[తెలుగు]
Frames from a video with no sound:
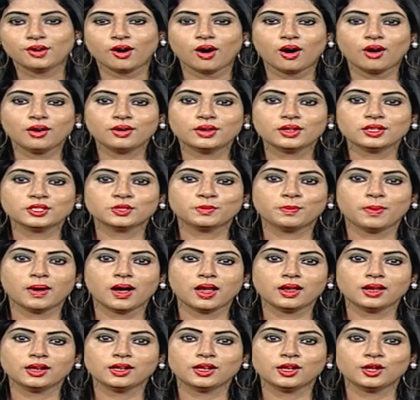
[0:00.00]
కాంగ్రెస్
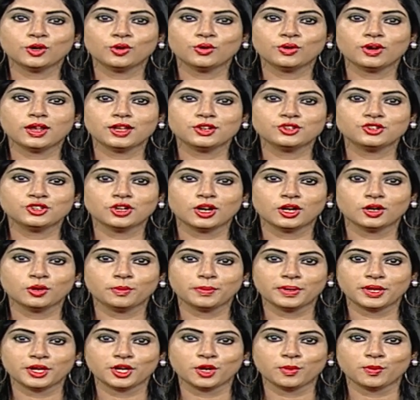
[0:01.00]
పాలనలో
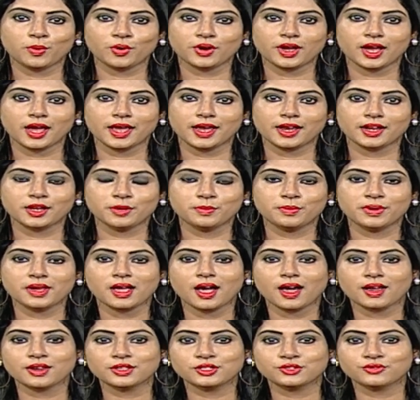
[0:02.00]
లంచాలు పెరిగిపోయాయని
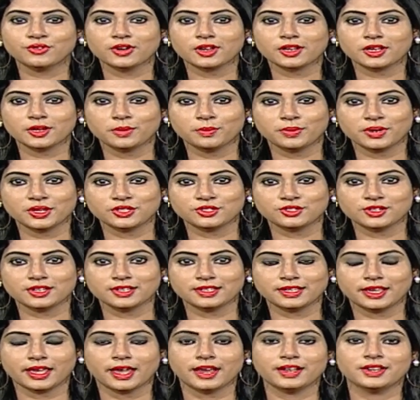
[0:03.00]
బీఆర్ఎస్ వర్కింగ్
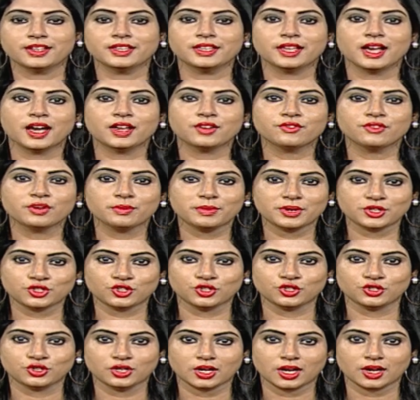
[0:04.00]
ప్రెసిడెంట్ కేటీఆర్
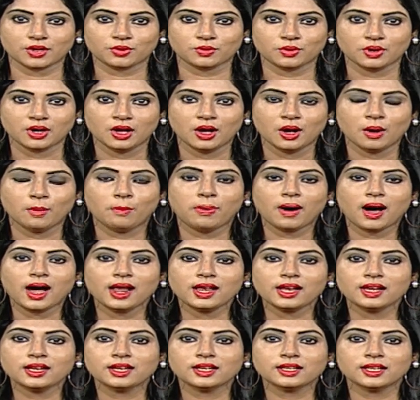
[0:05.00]
విమర్శించారు
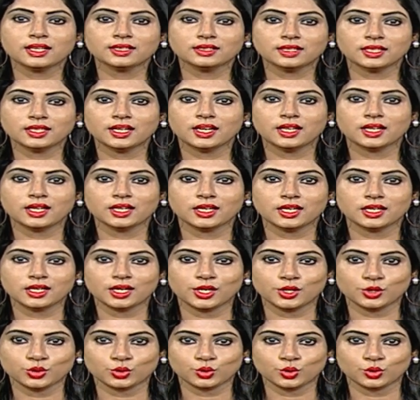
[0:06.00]
పాలన నత్తనడకన
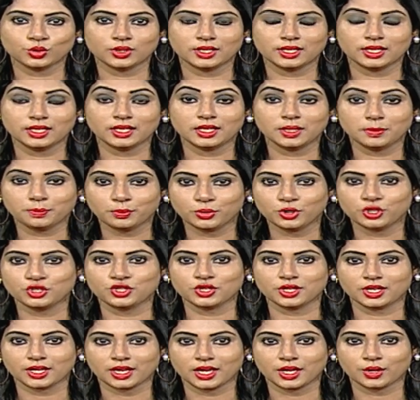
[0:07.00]
నడుస్తోందని
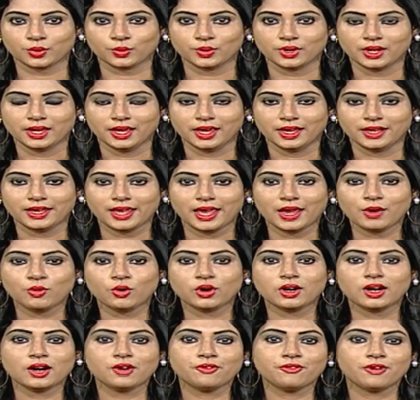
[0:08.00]
నిప్పులు చెరికారు ఏ
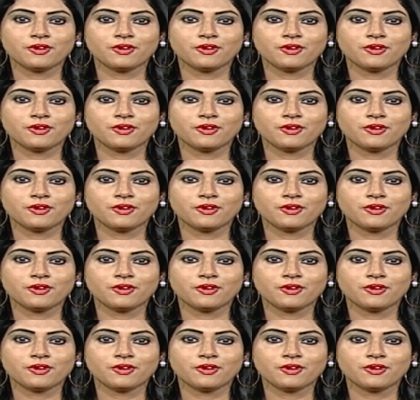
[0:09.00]
ఒక్క